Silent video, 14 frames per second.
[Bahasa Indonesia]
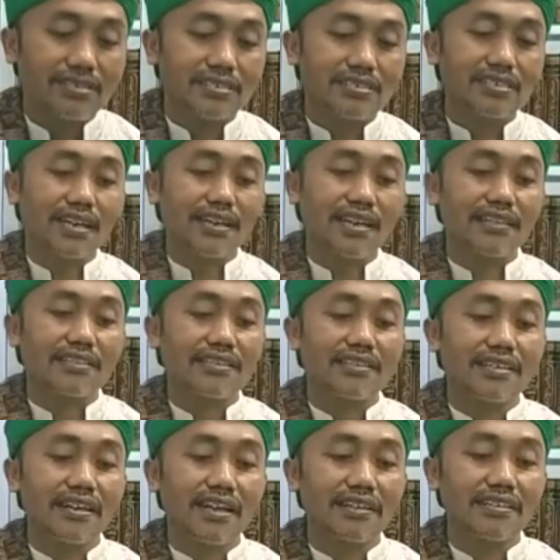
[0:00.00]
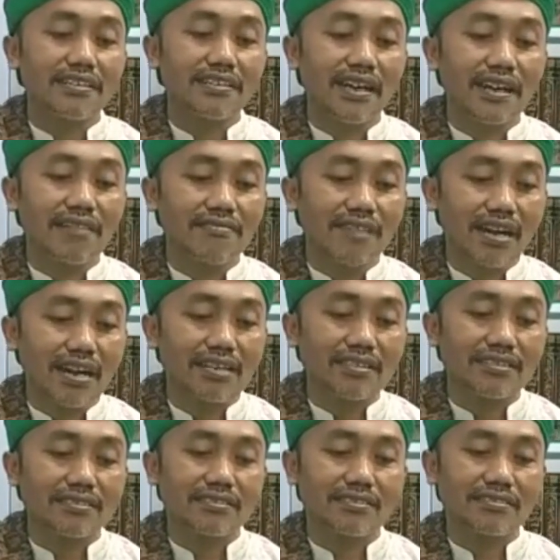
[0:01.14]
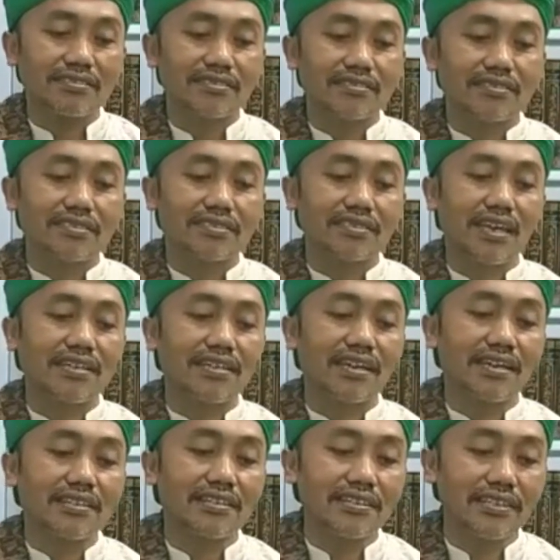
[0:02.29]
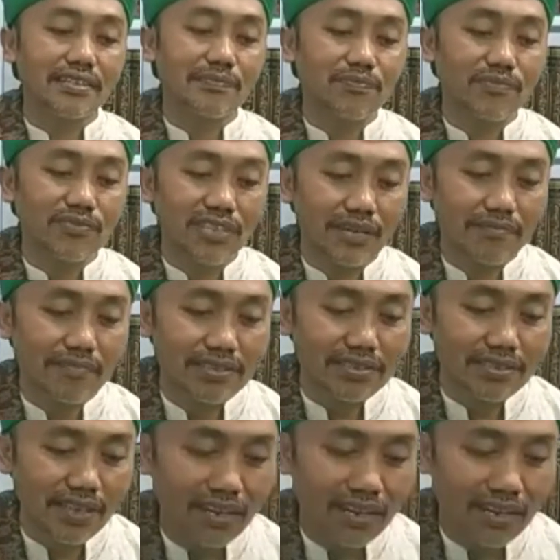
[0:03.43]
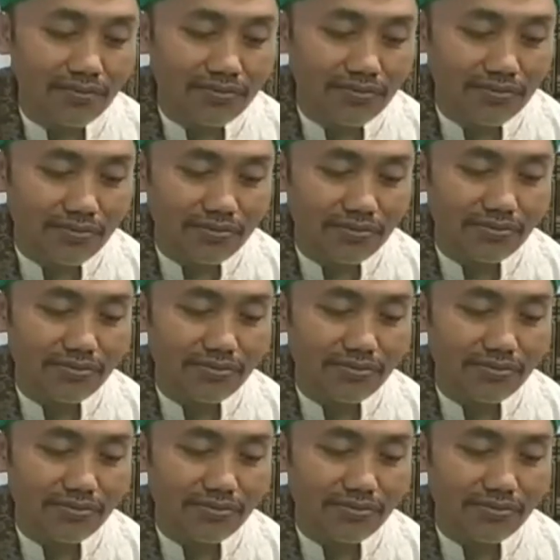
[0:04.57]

Saya tinggal di Karawang Saya ini punya masa lalu